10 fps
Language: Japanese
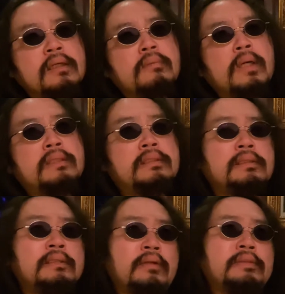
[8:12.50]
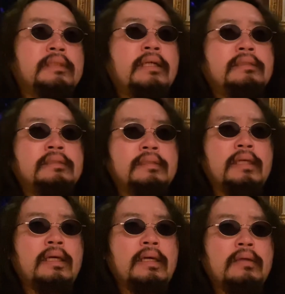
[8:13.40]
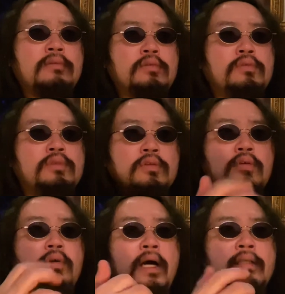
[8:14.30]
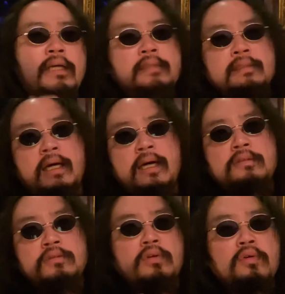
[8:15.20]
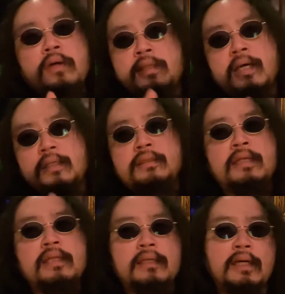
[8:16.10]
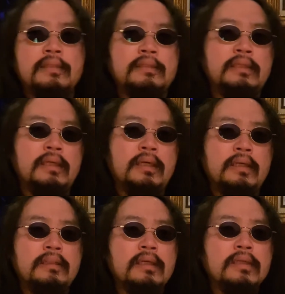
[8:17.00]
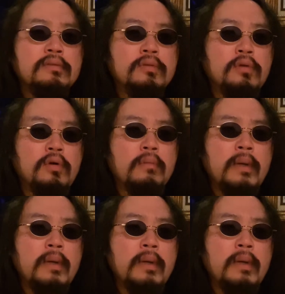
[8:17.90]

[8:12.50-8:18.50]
深夜の3時でちょっとうちの後輩に明日ちょっと超えたら来てって感じで、でちょっと